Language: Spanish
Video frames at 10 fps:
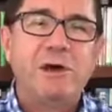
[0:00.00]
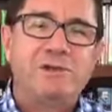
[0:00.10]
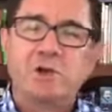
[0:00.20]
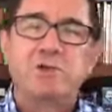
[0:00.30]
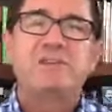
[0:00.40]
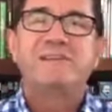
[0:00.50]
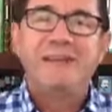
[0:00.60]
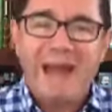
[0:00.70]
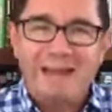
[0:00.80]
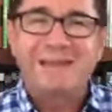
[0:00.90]
entonces
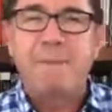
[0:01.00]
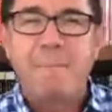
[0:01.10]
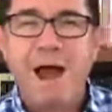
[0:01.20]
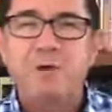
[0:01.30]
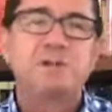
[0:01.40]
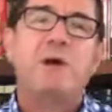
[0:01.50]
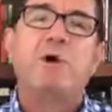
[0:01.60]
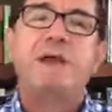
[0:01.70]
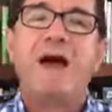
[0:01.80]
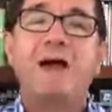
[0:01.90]
de antemano te
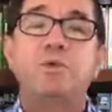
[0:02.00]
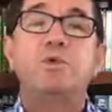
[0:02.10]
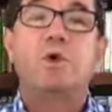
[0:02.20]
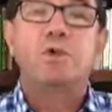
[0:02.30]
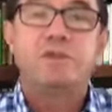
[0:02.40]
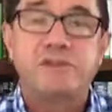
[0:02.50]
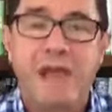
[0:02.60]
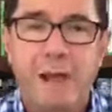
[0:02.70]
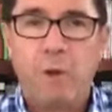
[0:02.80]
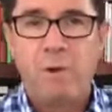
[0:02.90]
voy a dar un
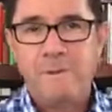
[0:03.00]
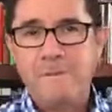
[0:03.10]
consejo.